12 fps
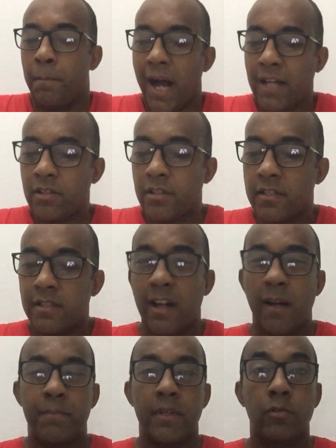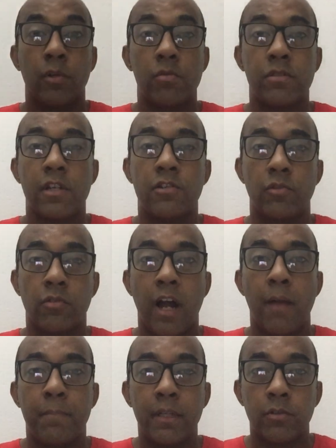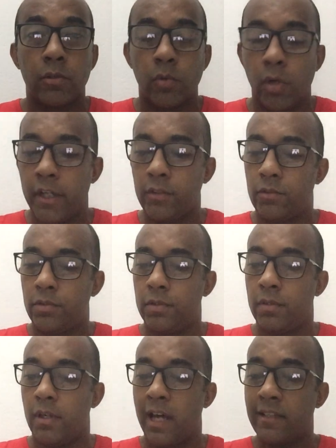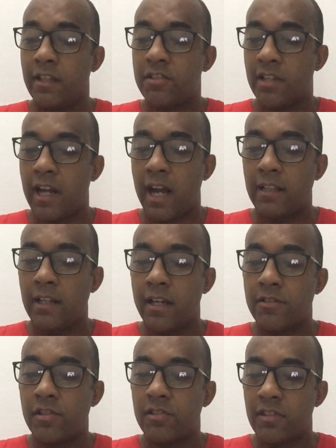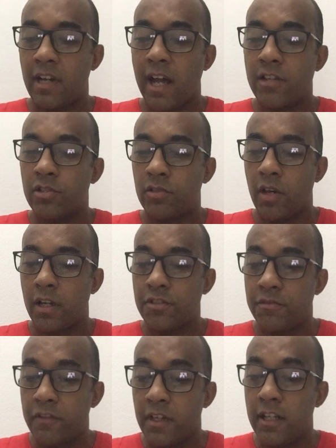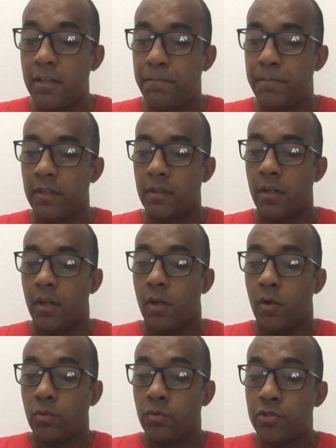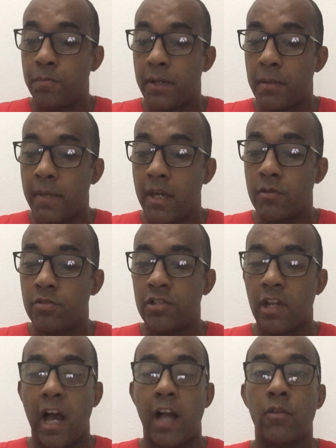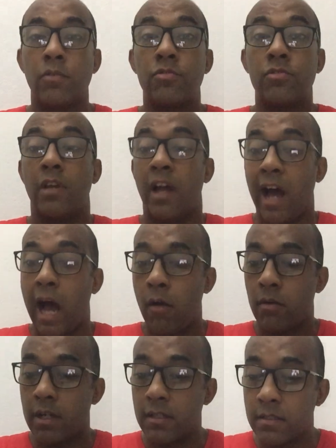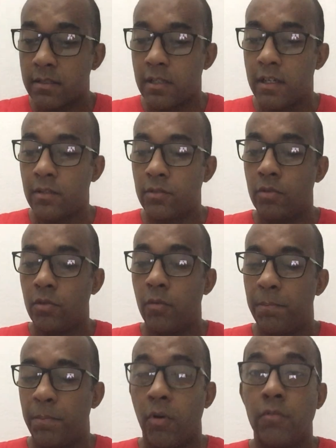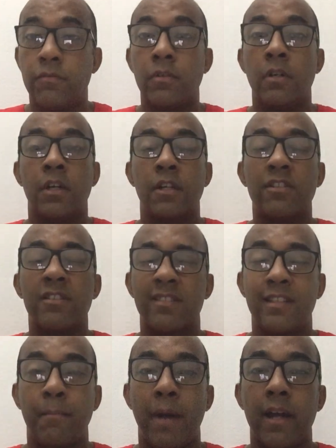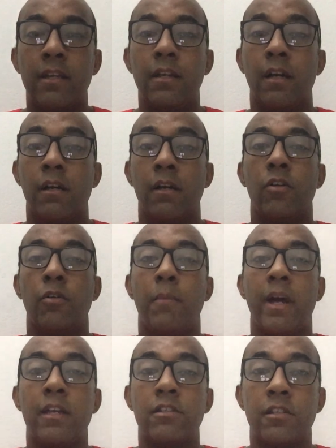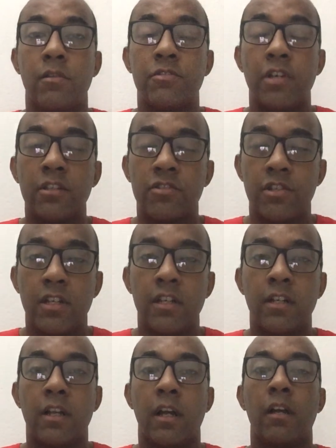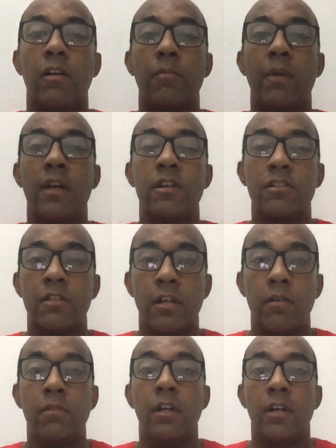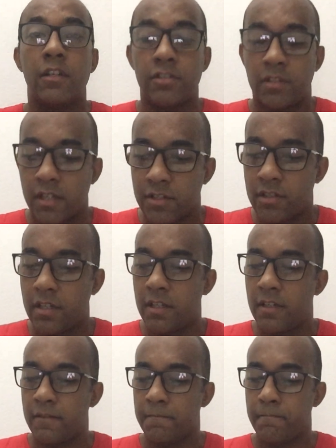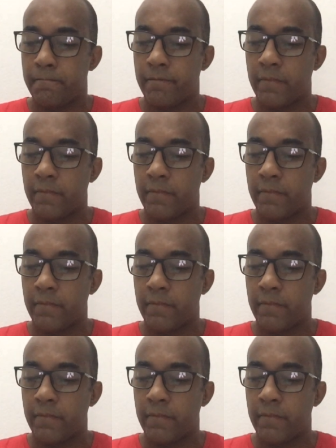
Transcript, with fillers: Parte desse capítulo, ou seja, do capítulo 8, é dedicada a registrar a história de Filipe, um dos primeiros diáconos alcançando o povo de Samaria, uma região gentílica, uma região estrangeira.